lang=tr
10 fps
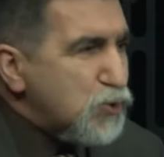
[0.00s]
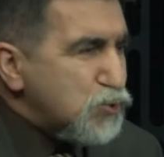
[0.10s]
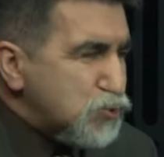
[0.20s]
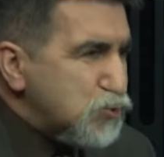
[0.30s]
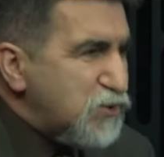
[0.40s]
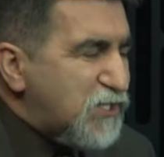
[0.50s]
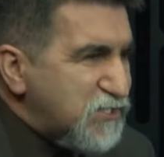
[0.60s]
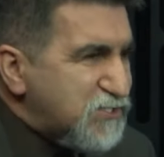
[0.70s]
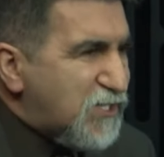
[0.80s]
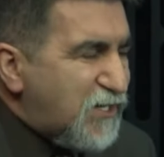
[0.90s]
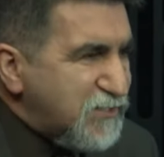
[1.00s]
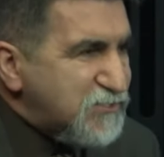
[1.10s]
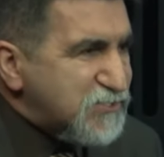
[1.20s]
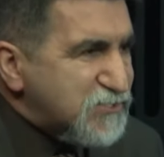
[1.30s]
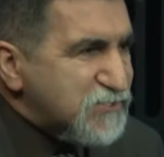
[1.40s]
Suyu ayrış,
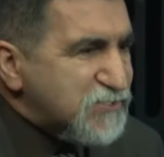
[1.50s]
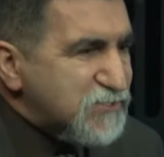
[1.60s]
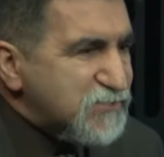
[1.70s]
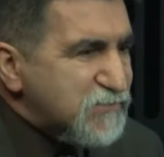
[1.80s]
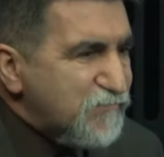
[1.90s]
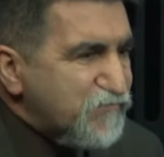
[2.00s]
ayrıştırırsınız.